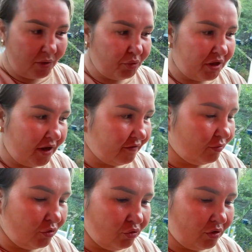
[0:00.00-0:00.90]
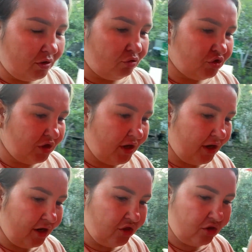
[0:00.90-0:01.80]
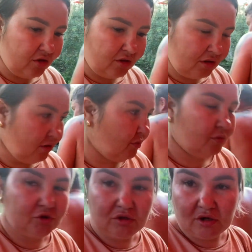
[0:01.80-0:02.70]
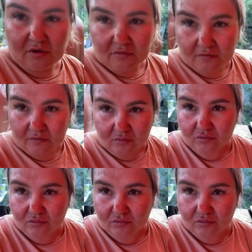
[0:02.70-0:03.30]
15 минут она уже горячая. Она мне вообще нравится.